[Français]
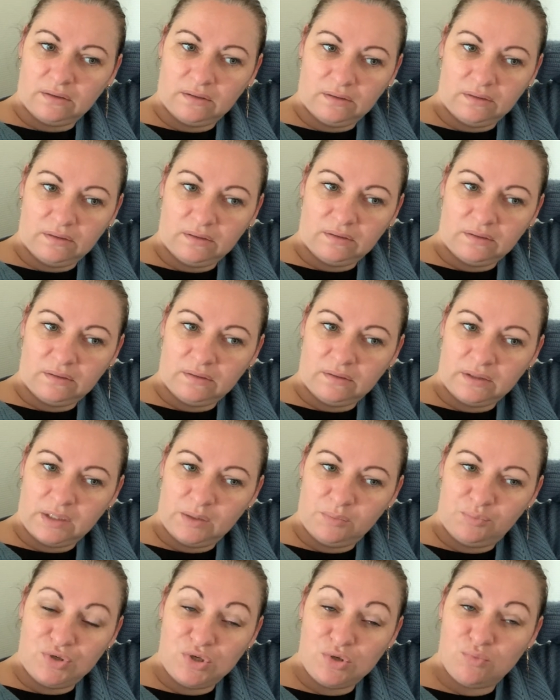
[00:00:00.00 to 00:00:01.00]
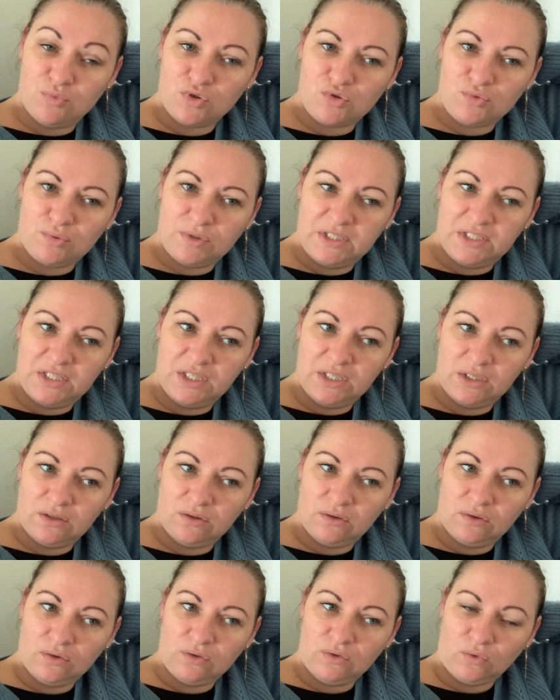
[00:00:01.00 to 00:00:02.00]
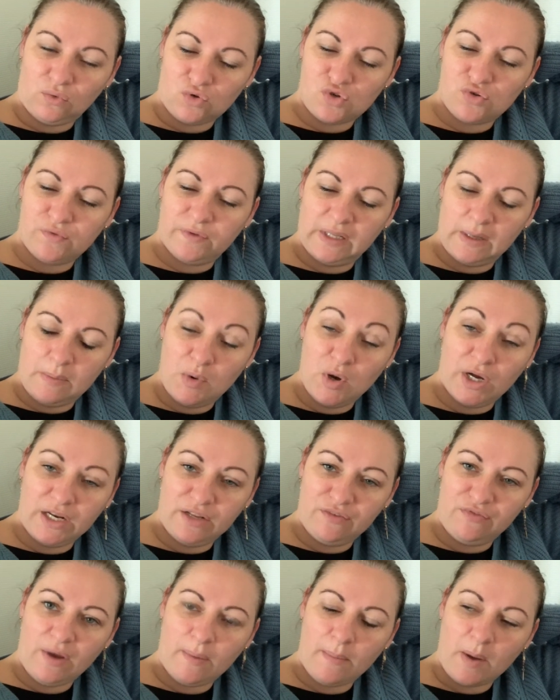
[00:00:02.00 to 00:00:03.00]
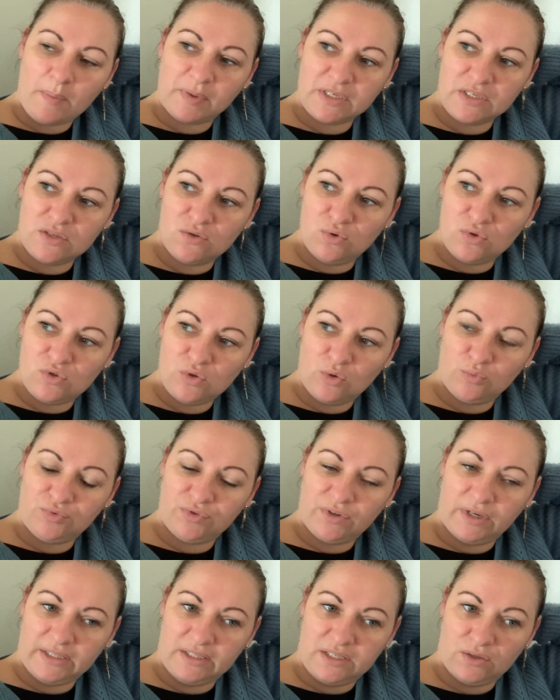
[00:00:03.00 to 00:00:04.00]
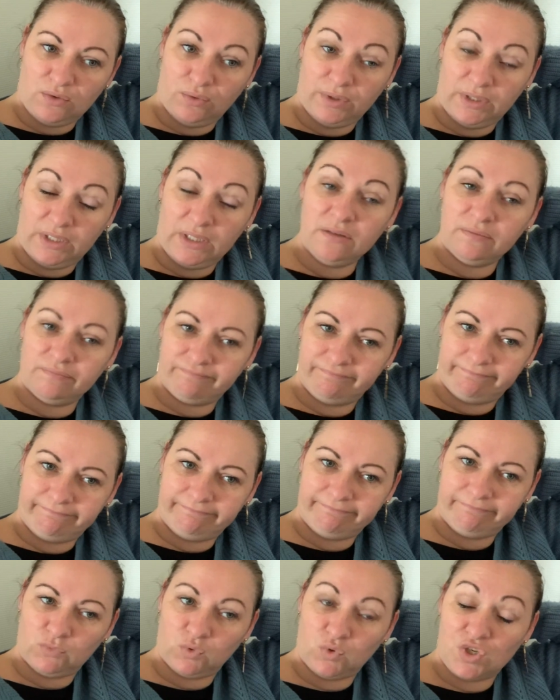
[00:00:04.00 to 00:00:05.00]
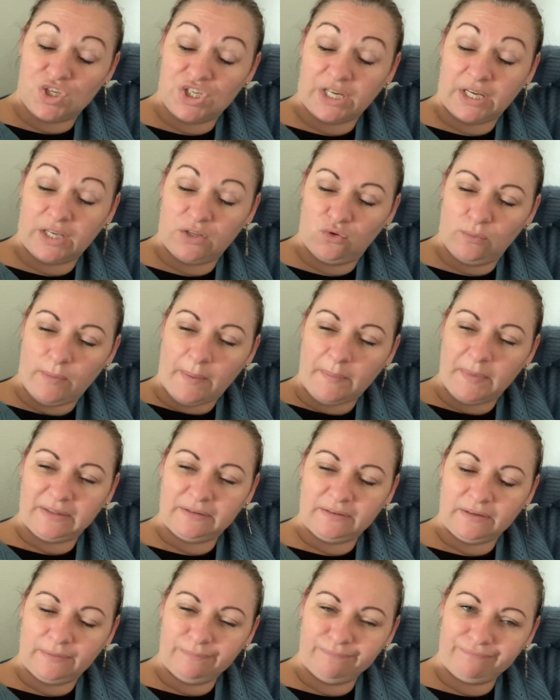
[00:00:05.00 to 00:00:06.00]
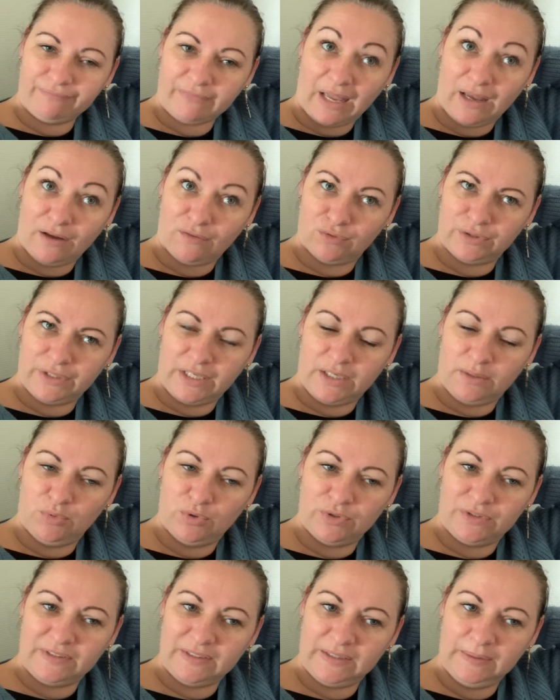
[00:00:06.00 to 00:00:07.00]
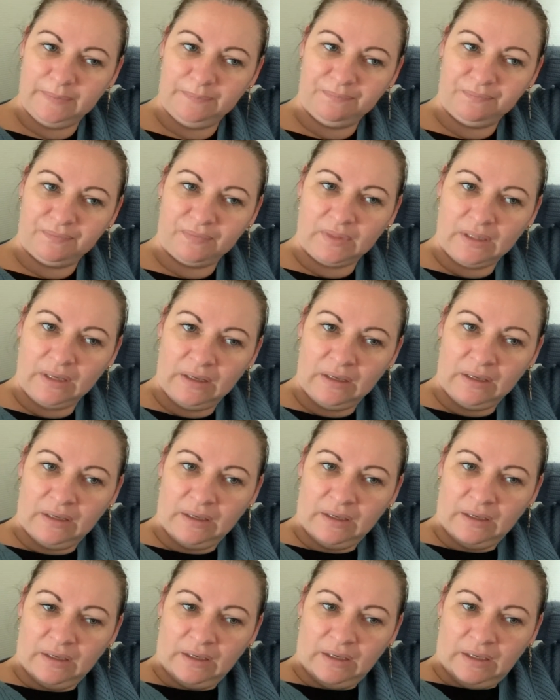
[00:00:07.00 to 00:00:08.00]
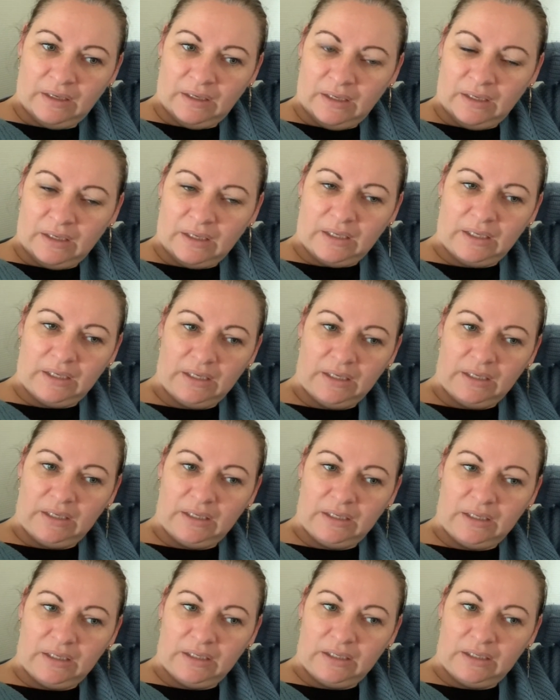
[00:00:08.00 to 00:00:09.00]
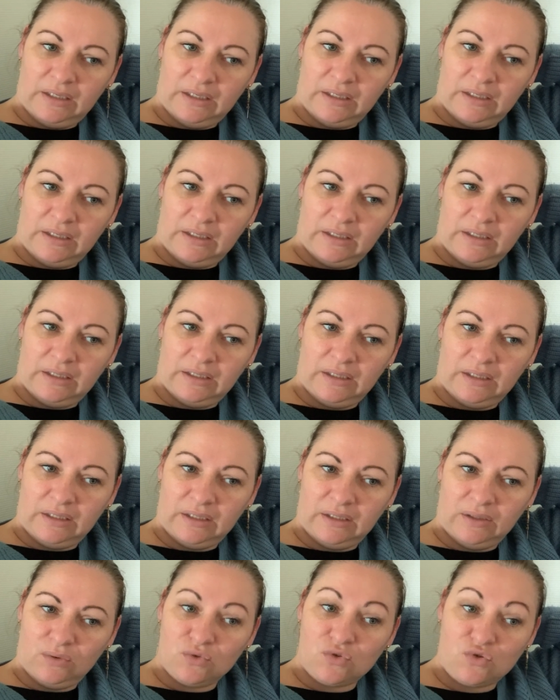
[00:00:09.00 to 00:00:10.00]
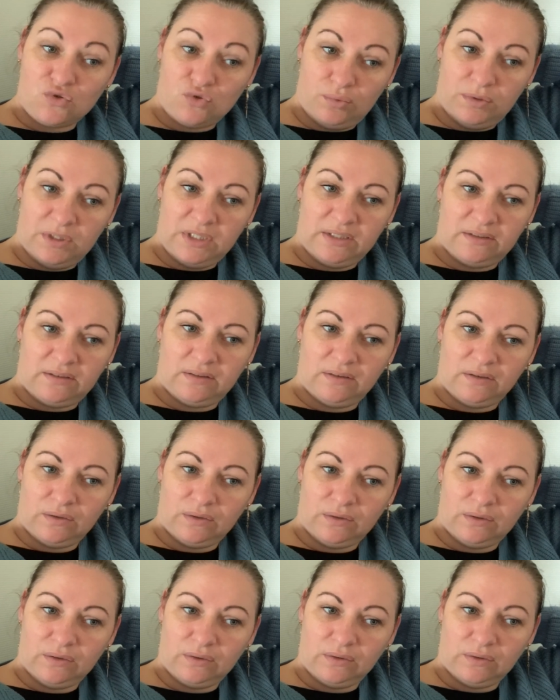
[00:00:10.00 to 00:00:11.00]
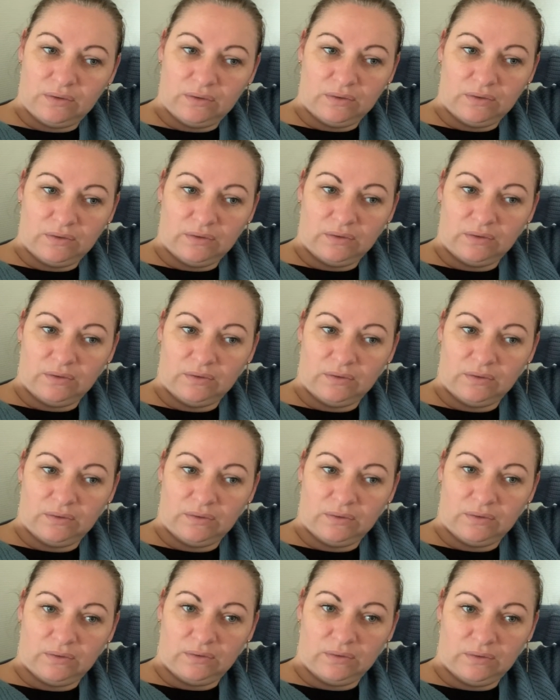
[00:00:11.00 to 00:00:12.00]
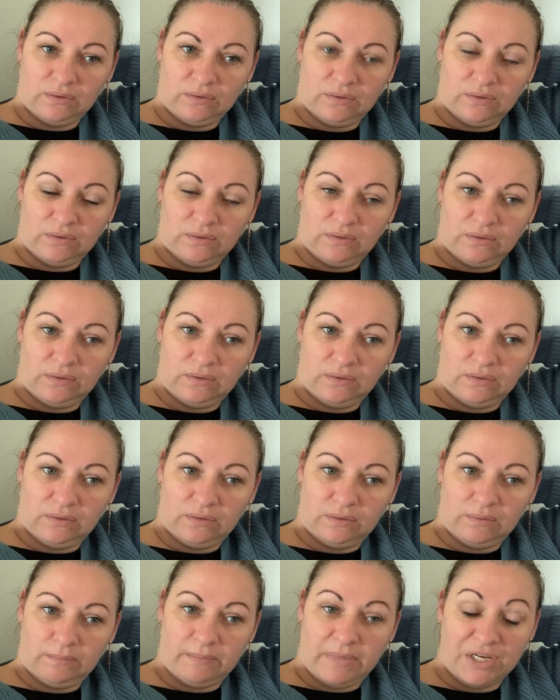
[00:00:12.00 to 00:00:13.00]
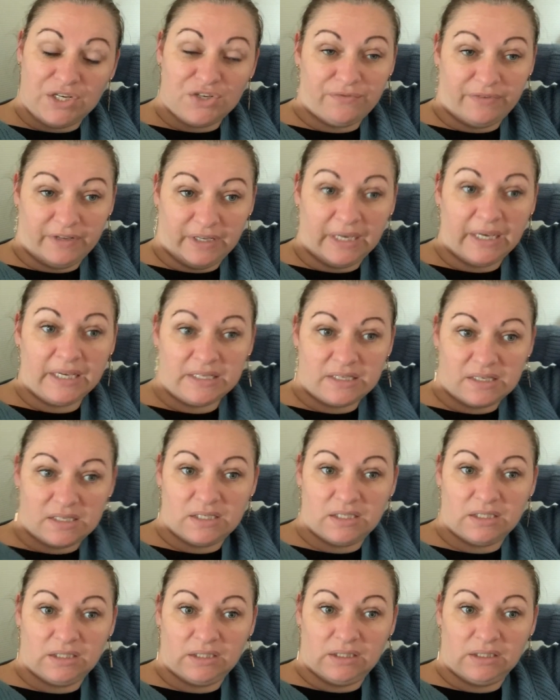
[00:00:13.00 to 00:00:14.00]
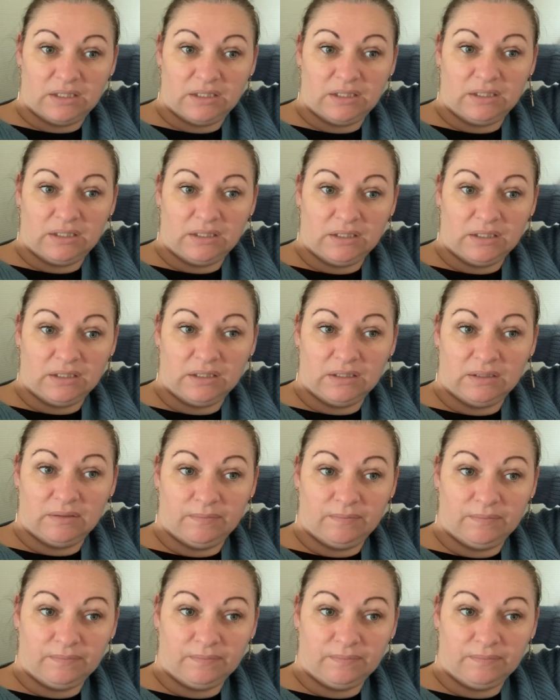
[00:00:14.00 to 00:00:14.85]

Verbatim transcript: Euh, et puis je me suis dit, non, je vais d'abord aller faire ma prise de sang pour la thyroïde. Donc j'irai demain matin avant d'aller bosser. Et ensuite, bah, je verrai si